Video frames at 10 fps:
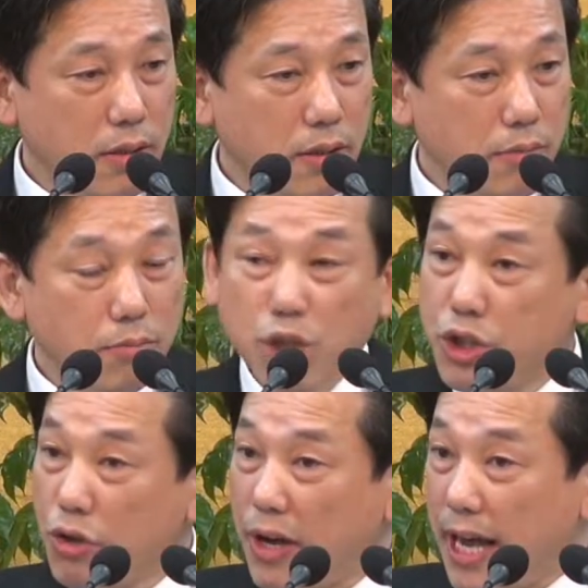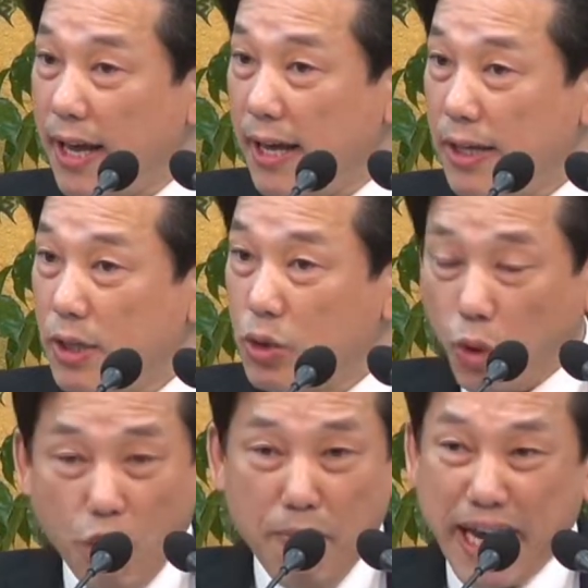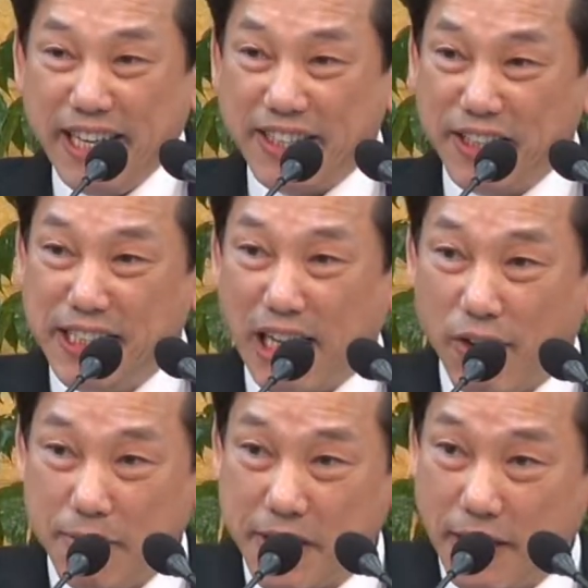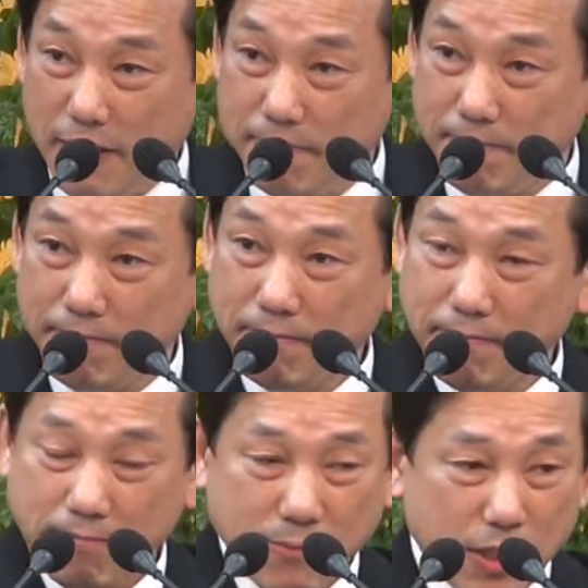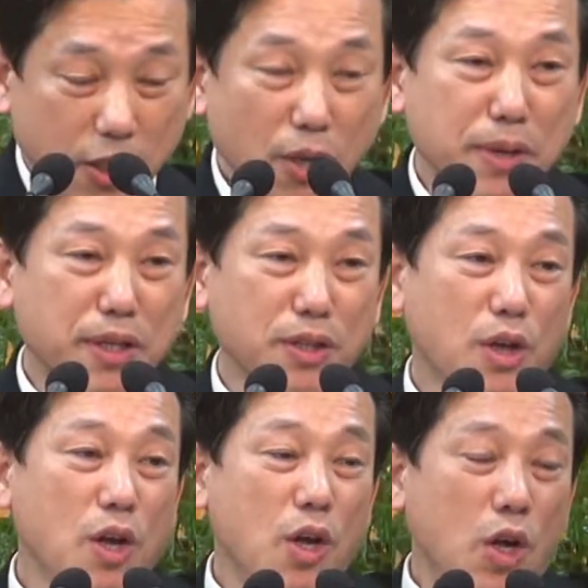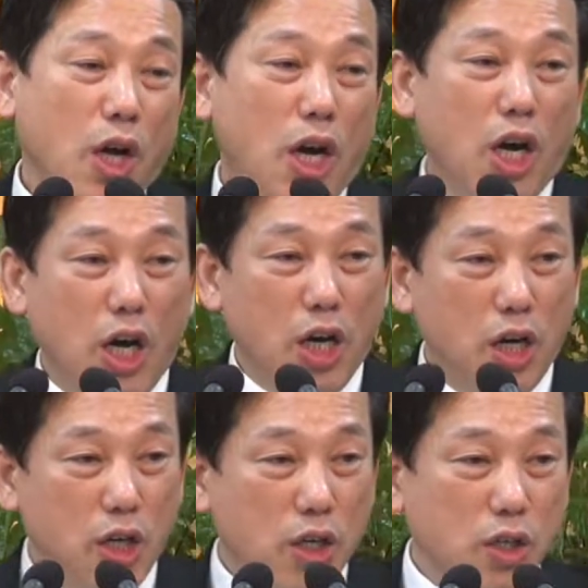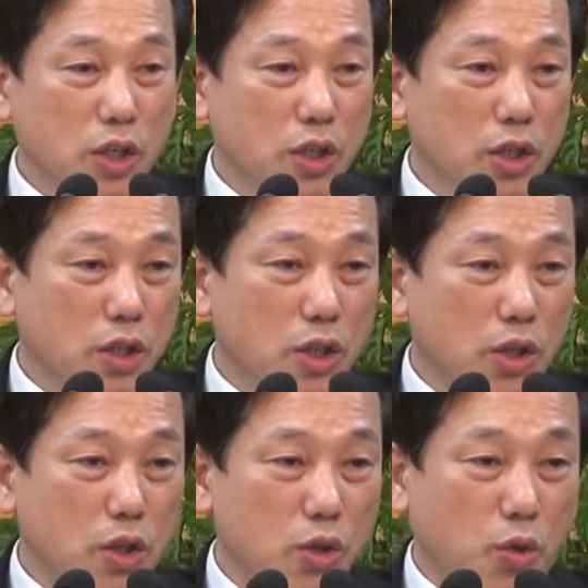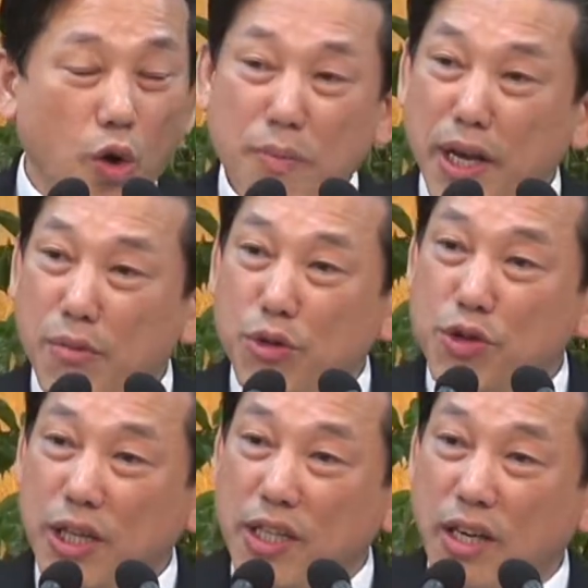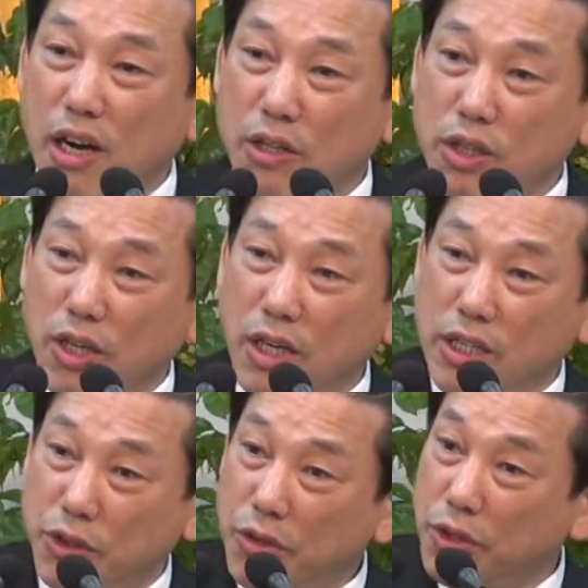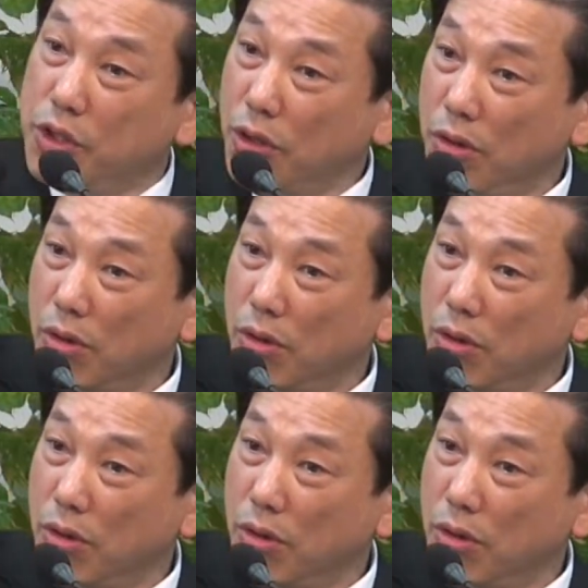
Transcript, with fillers: 물속에 돌멩이를 던진다고 합시다. 그러면은 어, 돌멩이는 물속에 들어가, 들어가죠. 그렇죠?